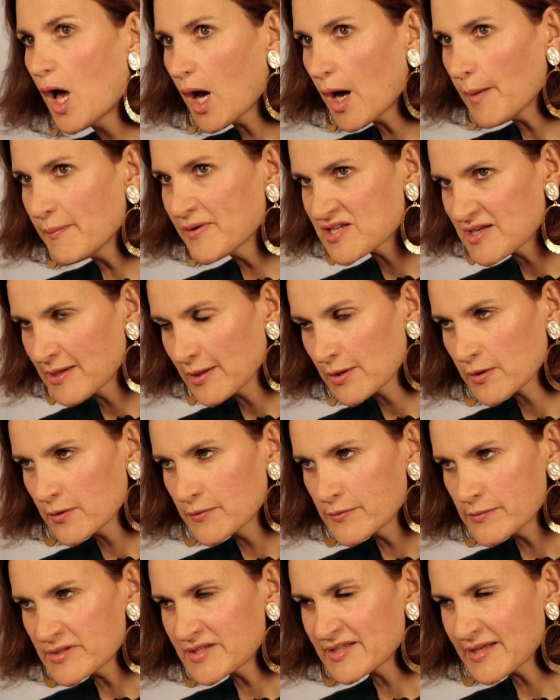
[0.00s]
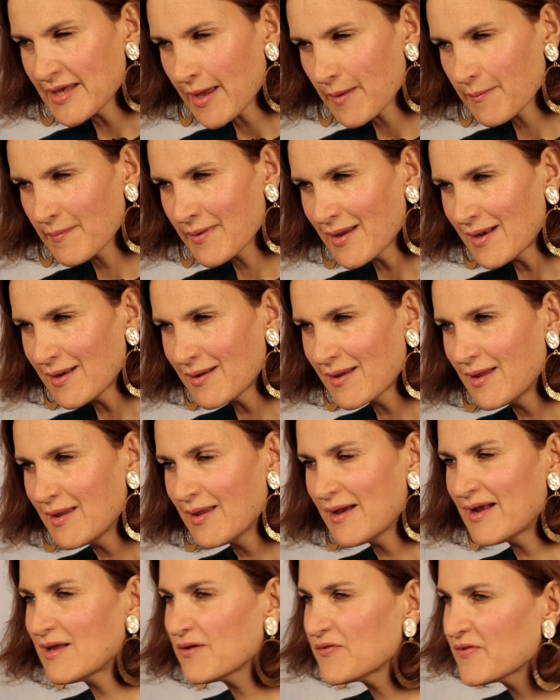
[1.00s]
Oh mais je l'ai reconnue, c'est Armel,
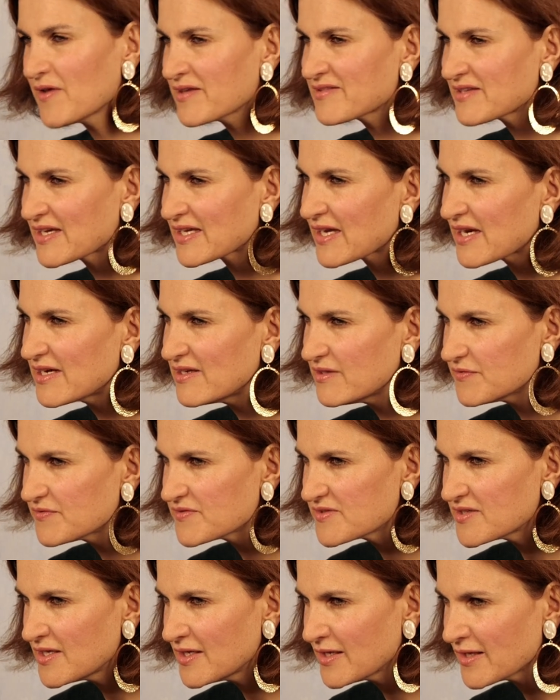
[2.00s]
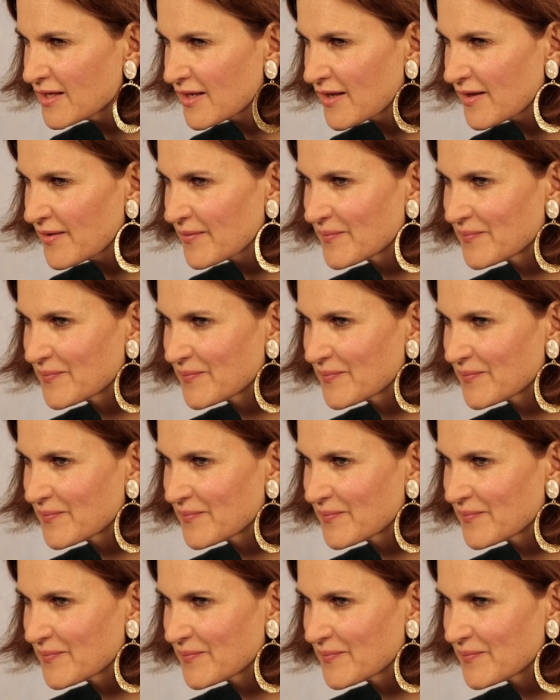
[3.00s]
elle a fait un sacré lifting ⁇